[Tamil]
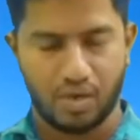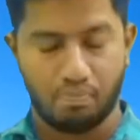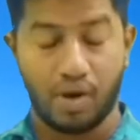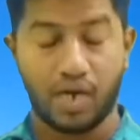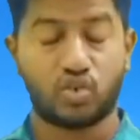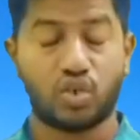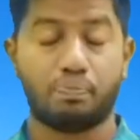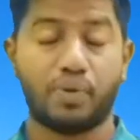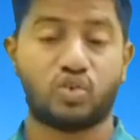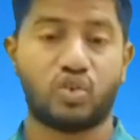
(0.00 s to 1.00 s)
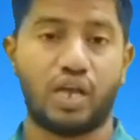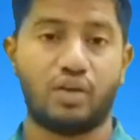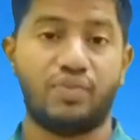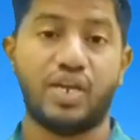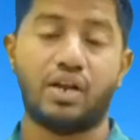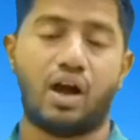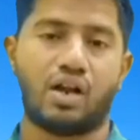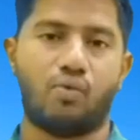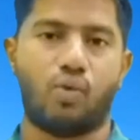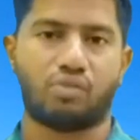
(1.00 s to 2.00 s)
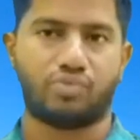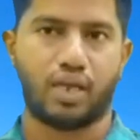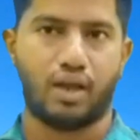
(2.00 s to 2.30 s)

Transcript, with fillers: மனுஷன் பேசின வீணான வார்த்தைகள்